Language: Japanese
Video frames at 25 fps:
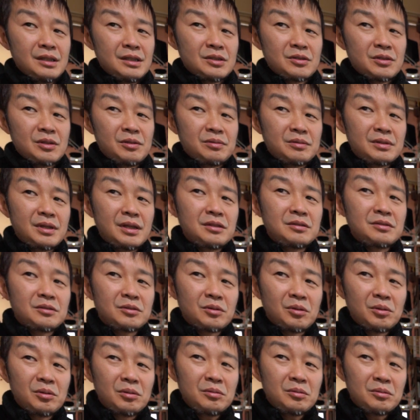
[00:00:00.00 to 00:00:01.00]
それ深く
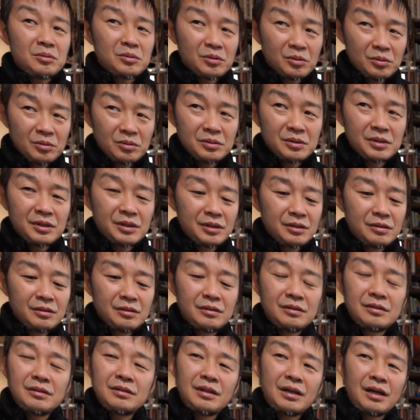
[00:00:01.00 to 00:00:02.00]
と取るってい
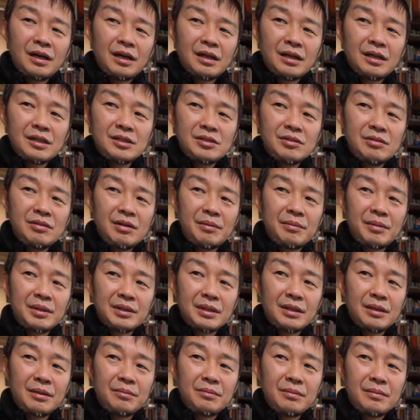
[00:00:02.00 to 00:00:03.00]
う話はま
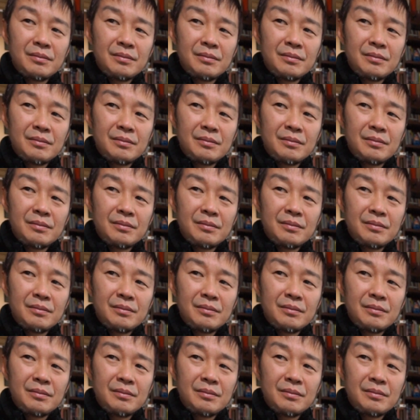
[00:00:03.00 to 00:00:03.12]
た